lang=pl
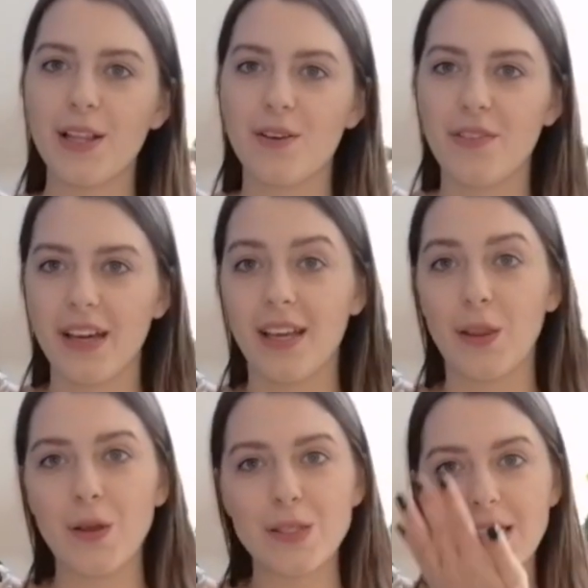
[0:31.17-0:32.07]
nowej,
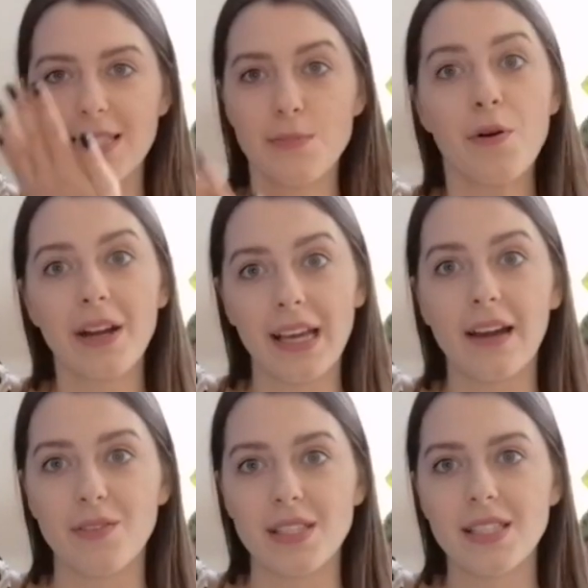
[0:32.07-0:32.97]
dosyć sporej,
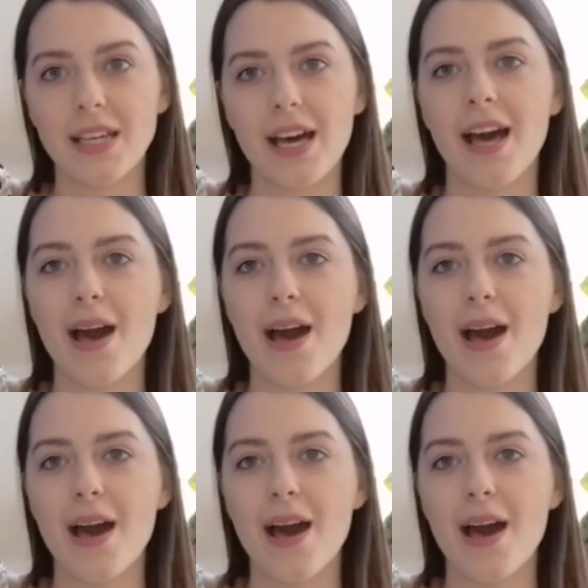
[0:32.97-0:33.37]
jak widzicie,